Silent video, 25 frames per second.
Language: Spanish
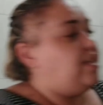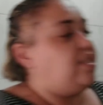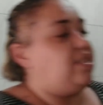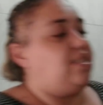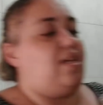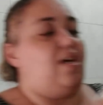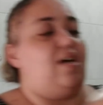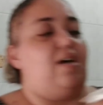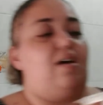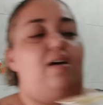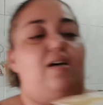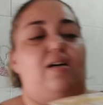
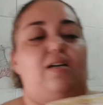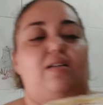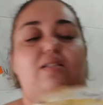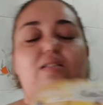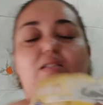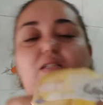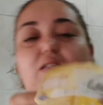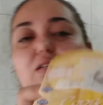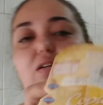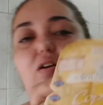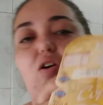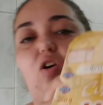estas
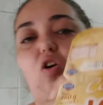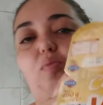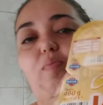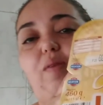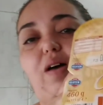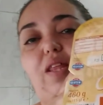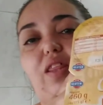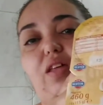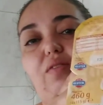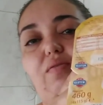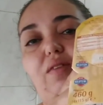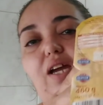
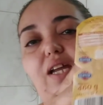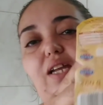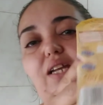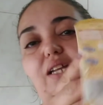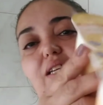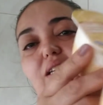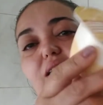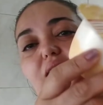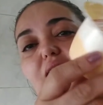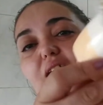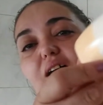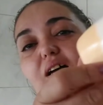copas de
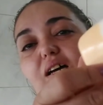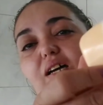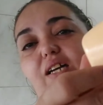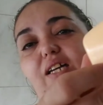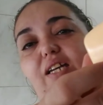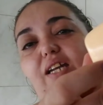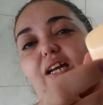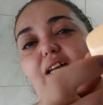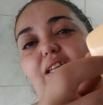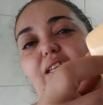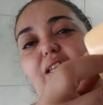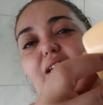vainilla
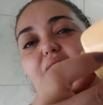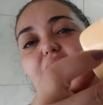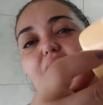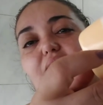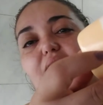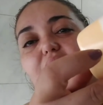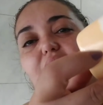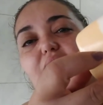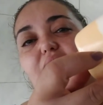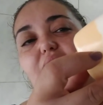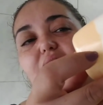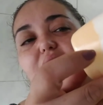y nata,
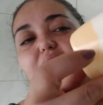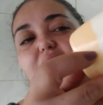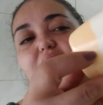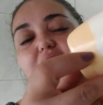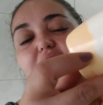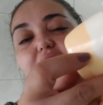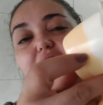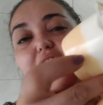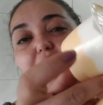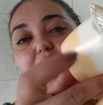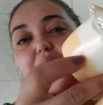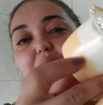
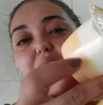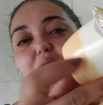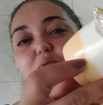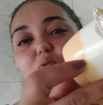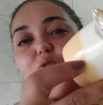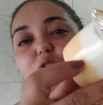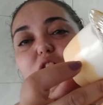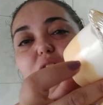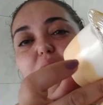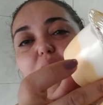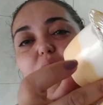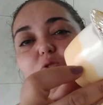que a mí me
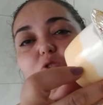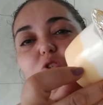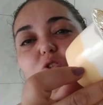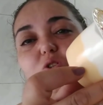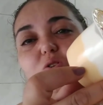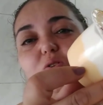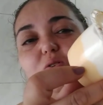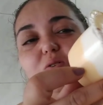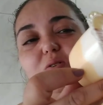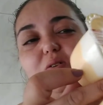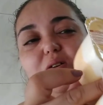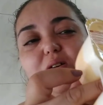gusta mucho.